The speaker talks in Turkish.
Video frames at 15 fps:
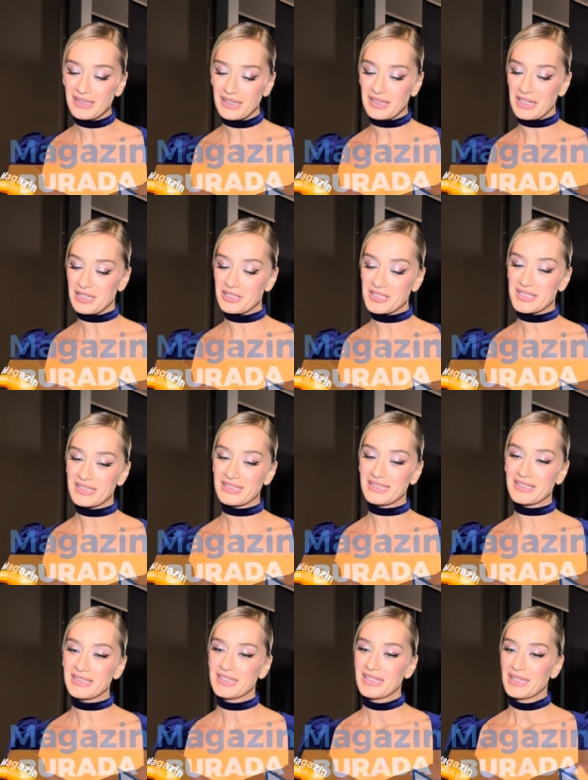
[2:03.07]

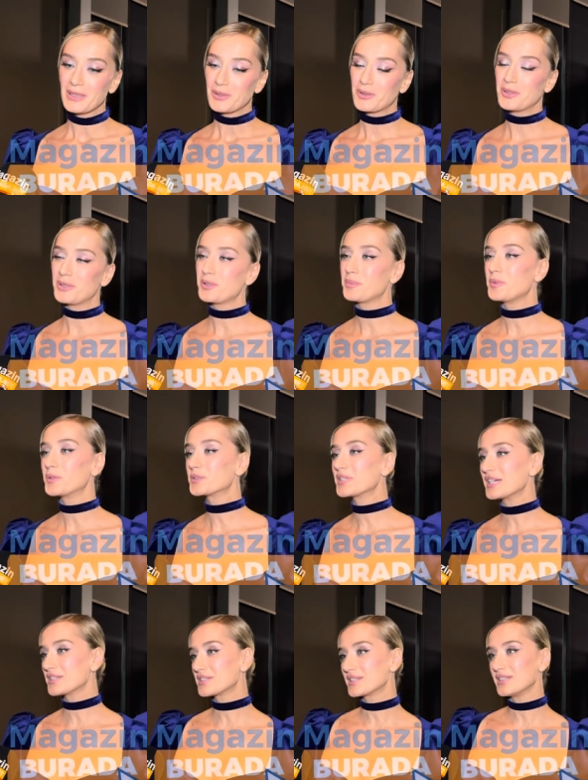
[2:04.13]
araştırın,
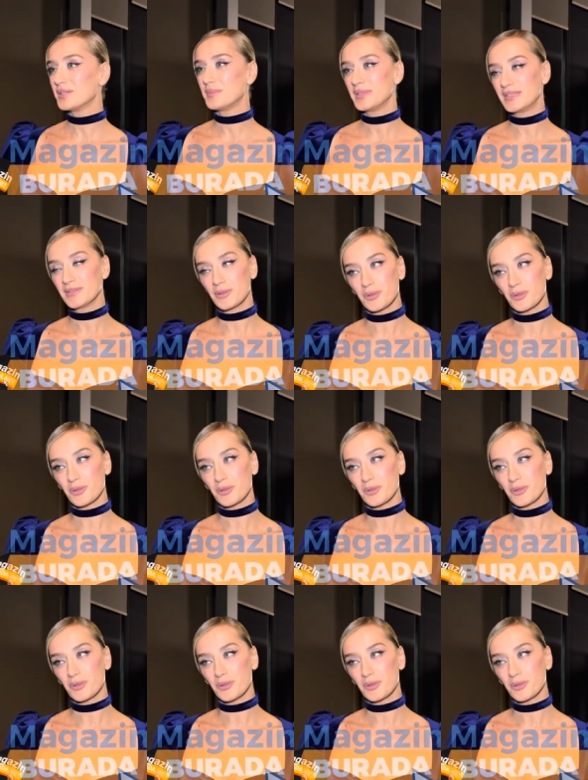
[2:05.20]
röportaj talep edin.